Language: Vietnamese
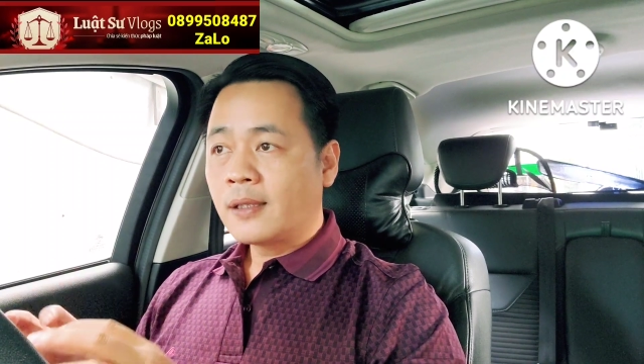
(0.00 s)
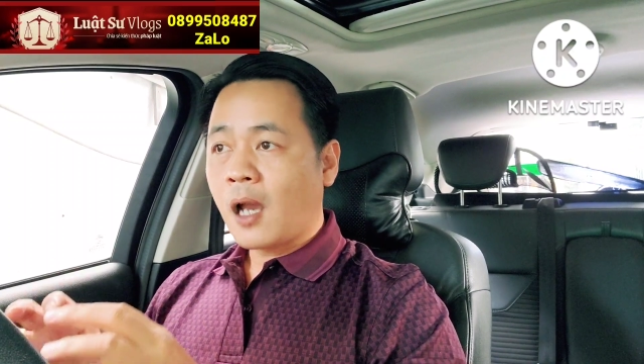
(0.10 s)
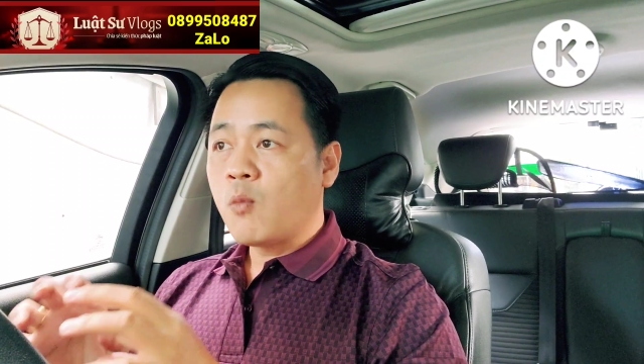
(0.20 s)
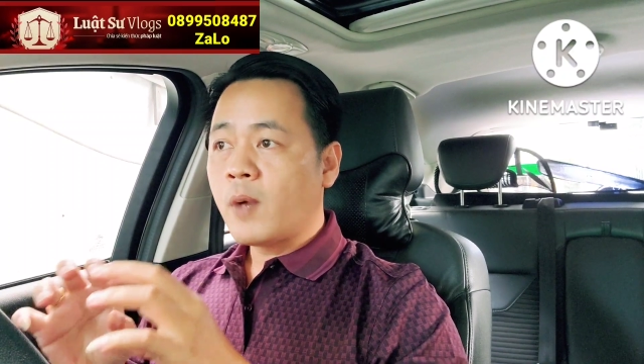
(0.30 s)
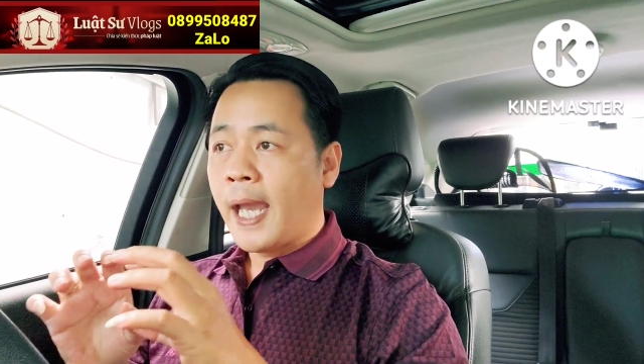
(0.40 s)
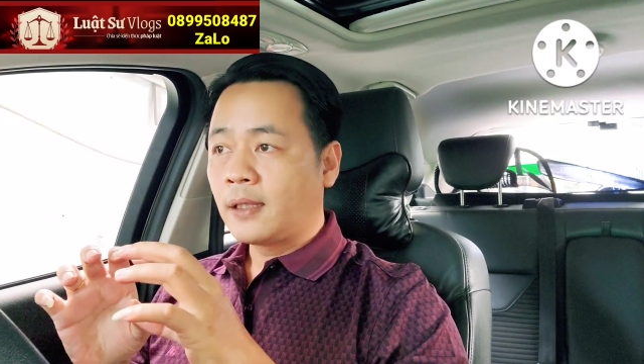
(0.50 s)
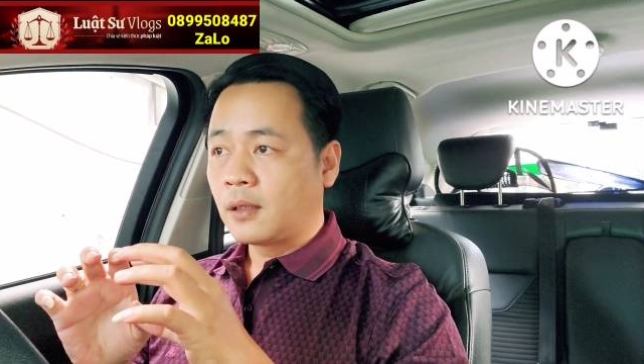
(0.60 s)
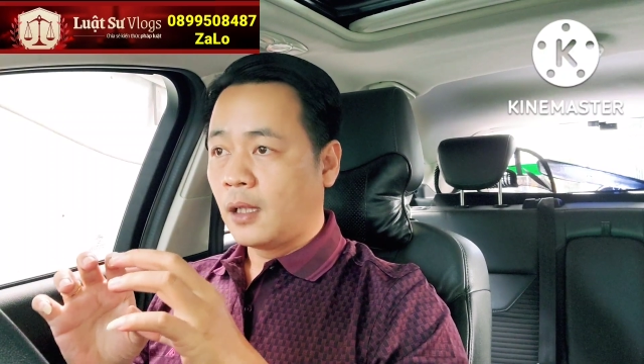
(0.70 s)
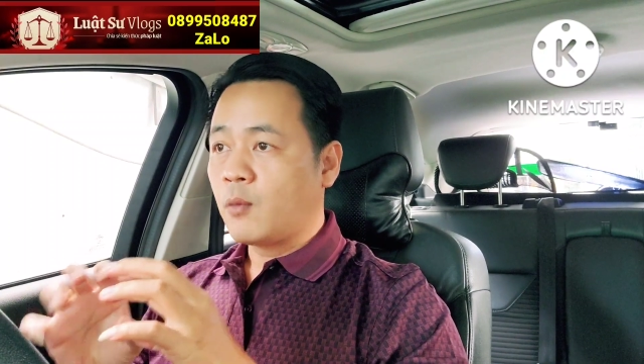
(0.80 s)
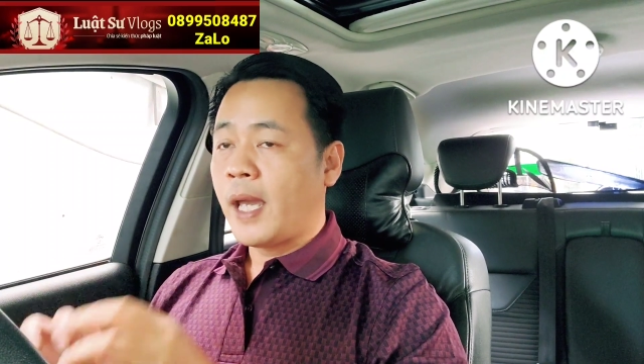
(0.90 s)
công an
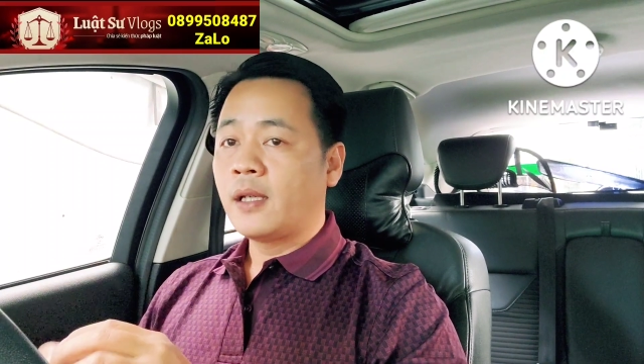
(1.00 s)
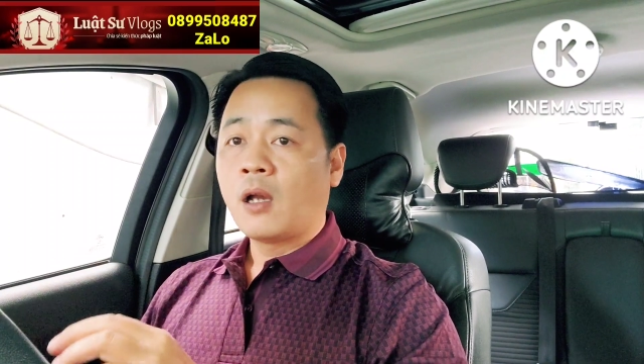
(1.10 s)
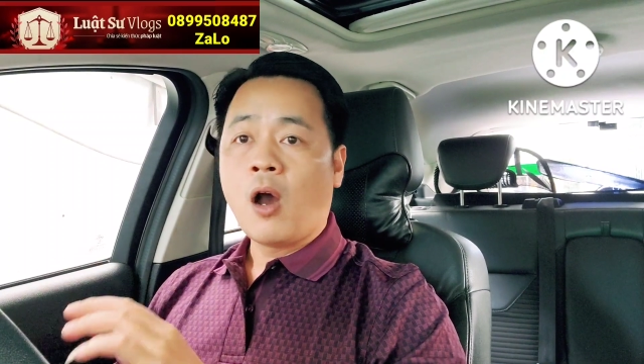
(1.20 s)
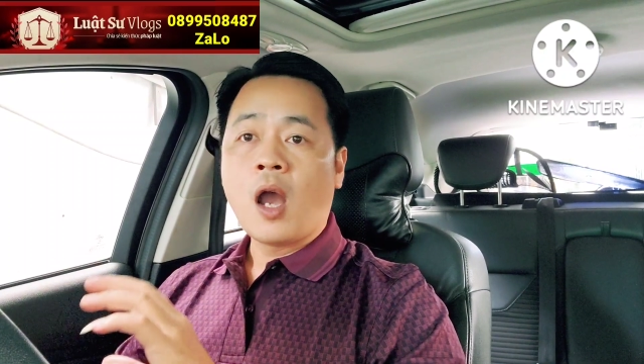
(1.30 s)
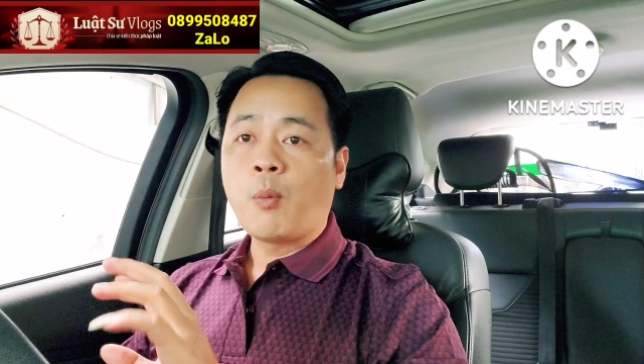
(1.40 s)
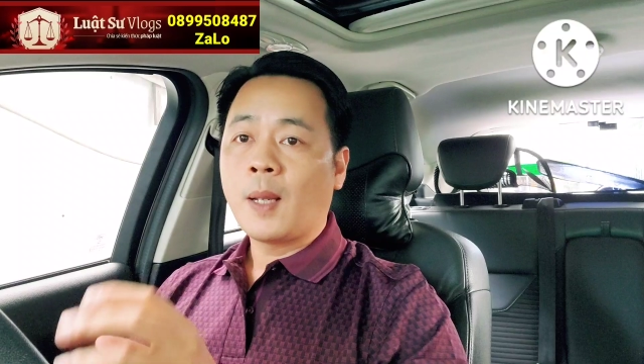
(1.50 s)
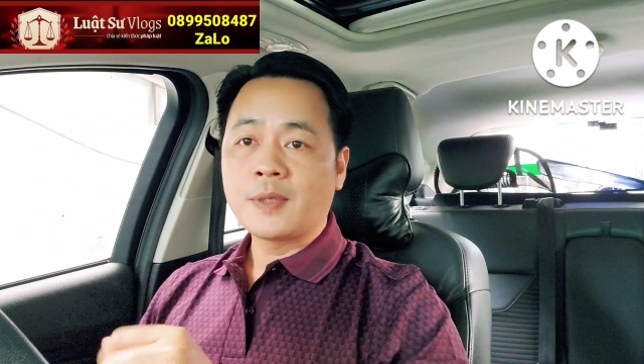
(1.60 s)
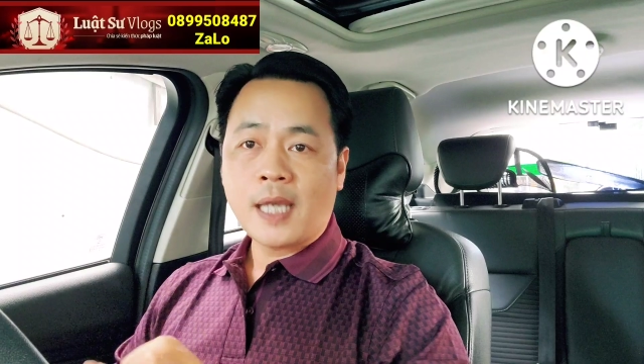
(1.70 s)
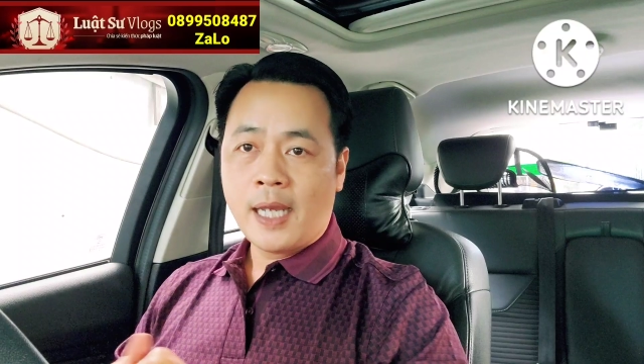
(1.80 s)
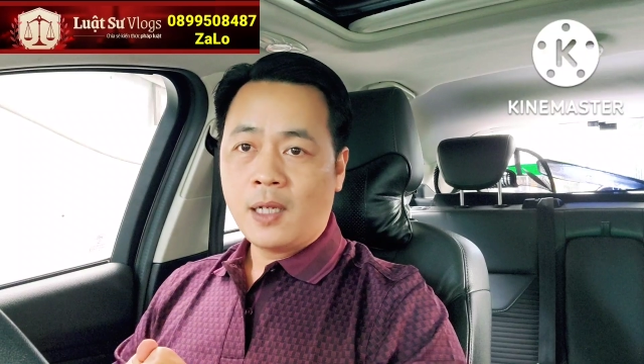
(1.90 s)
tỉnh Long An họ không làm
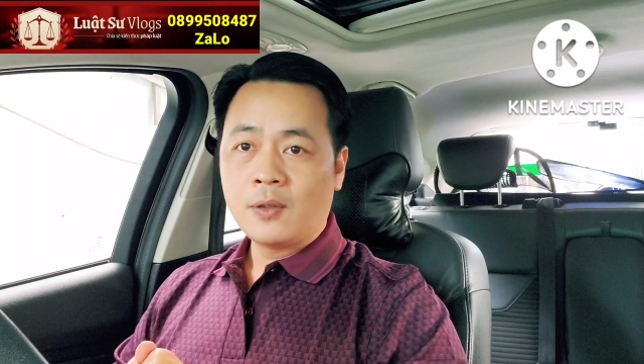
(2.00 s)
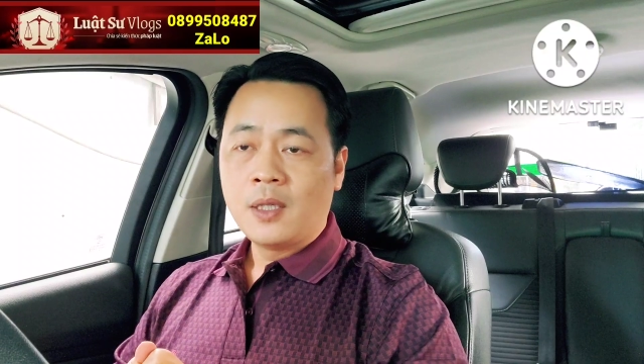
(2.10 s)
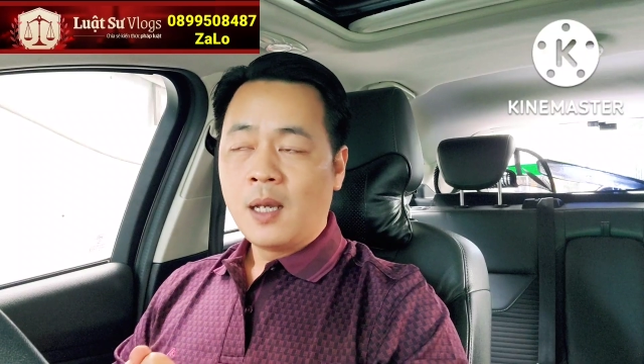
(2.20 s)
sai đâu.